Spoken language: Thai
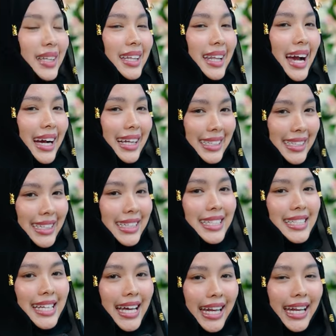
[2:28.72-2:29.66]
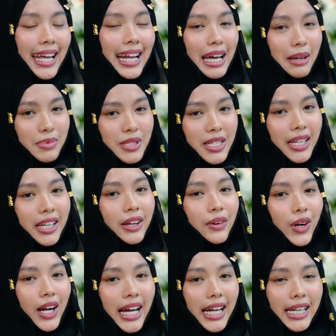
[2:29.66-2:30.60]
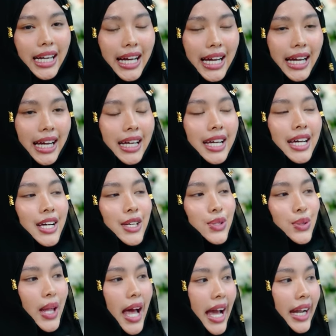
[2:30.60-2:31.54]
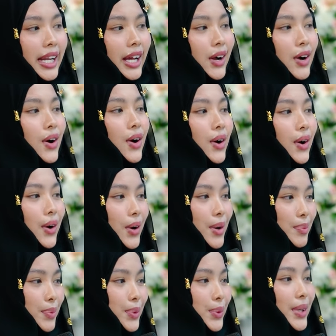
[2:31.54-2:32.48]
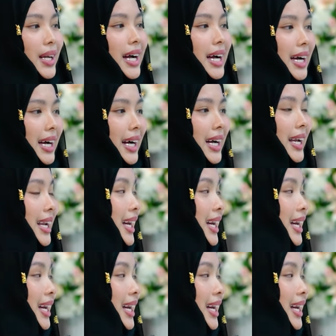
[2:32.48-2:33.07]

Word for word: อย่างที่ดิฉันได้รับเช่นเดียวกันค่ะ สุดท้ายนี้ก็ขอขอบคุณนะคะ ค